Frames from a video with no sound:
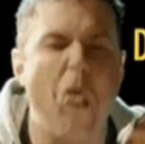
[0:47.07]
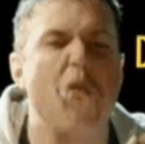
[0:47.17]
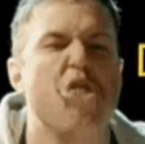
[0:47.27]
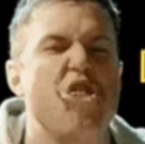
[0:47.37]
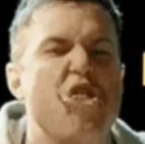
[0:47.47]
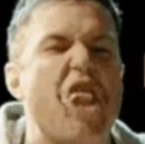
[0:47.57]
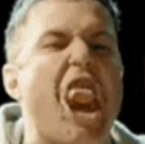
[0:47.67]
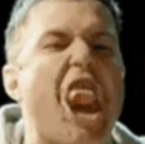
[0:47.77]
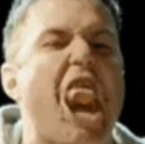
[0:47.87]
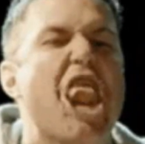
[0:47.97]
వెయిట్ తగ్గాడు
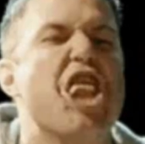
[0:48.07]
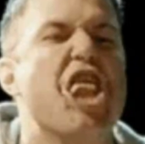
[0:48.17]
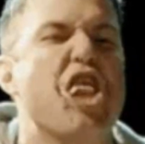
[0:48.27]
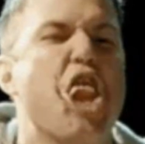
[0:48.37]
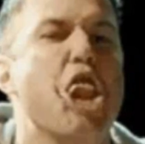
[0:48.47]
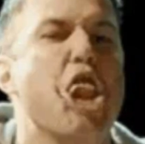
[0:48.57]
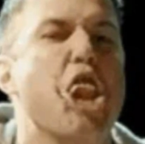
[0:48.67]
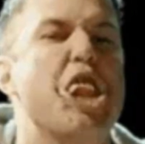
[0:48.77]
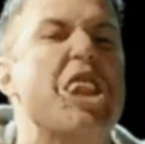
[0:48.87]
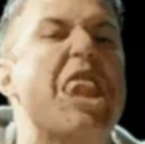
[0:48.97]
నేను కూడా ఆ డైట్ ఫాలో
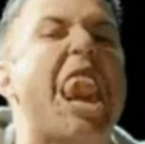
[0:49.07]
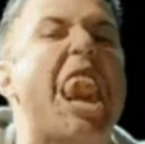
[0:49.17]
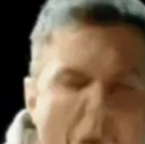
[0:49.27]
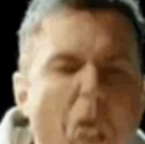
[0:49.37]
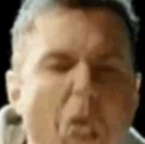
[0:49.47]
అవుతా అంటే